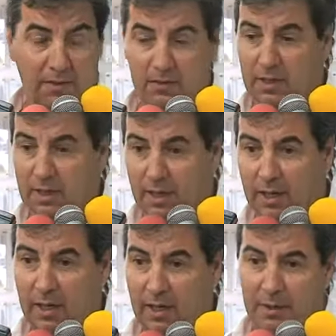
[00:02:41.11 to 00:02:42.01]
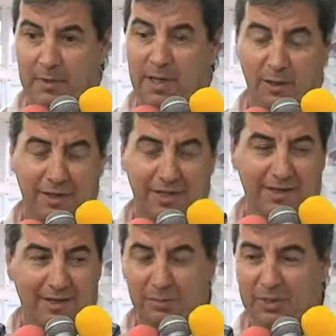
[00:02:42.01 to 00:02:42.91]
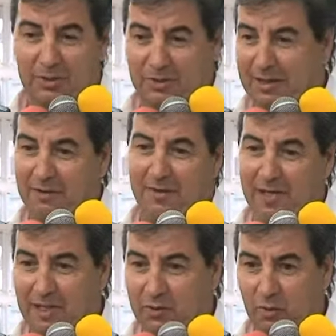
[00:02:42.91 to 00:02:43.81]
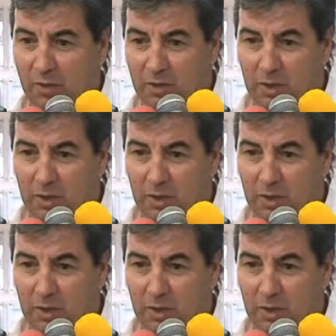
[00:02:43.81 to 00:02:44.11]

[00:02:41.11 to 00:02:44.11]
O sea, había algo que, repito, estaba fallando